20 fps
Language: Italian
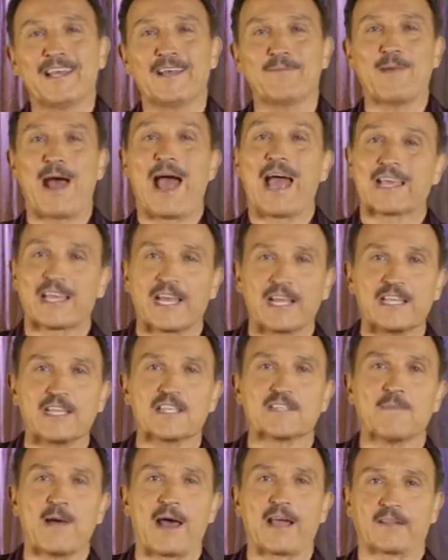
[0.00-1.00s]
ma anche gli
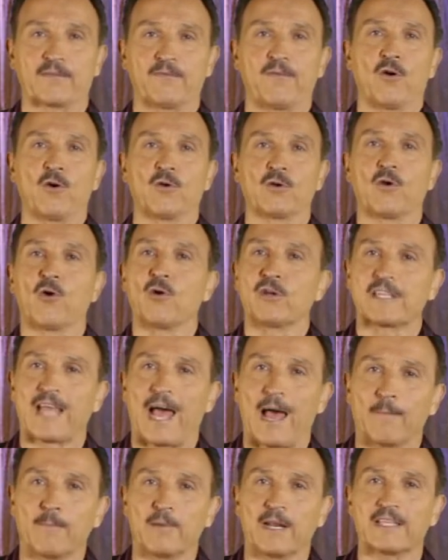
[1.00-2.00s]
smartphone o i
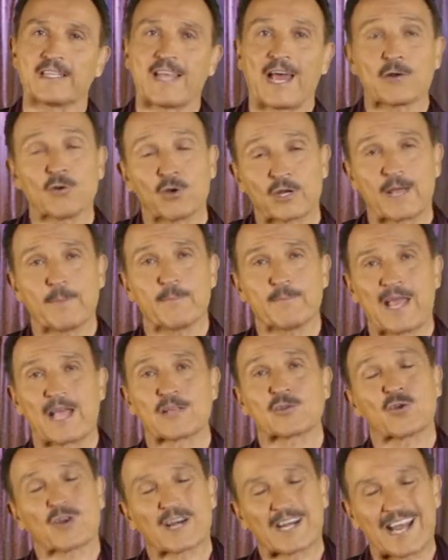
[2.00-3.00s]
tablet hanno
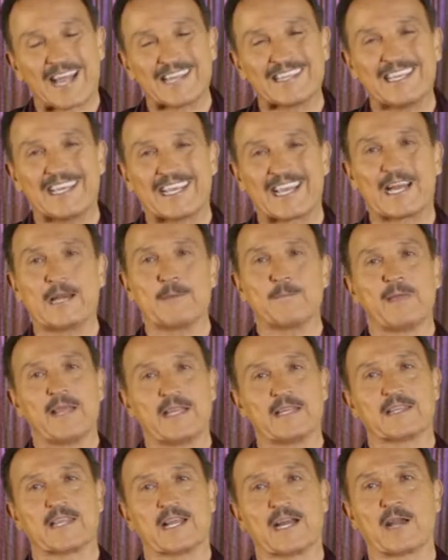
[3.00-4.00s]
cambiato
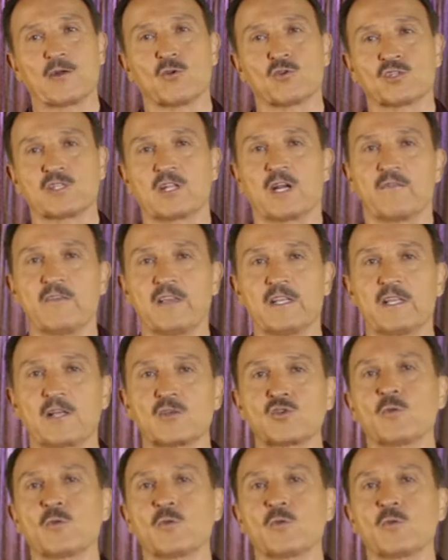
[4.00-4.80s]
radicalmente la nostra vita,